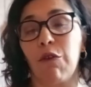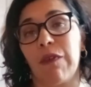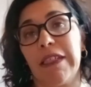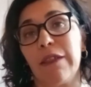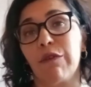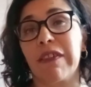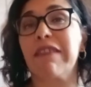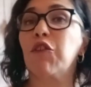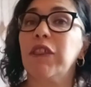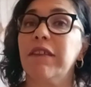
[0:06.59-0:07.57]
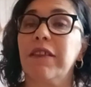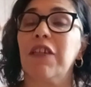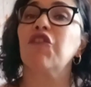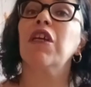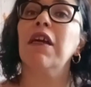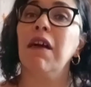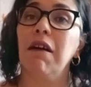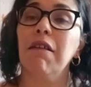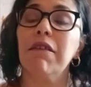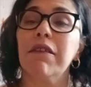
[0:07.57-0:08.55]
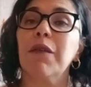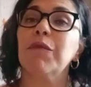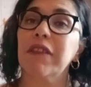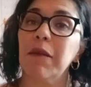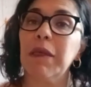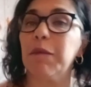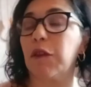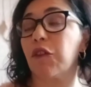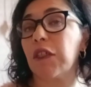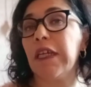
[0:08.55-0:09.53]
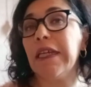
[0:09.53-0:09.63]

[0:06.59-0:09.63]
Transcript: On va découvrir ce qui se cache ensemble dans ma box.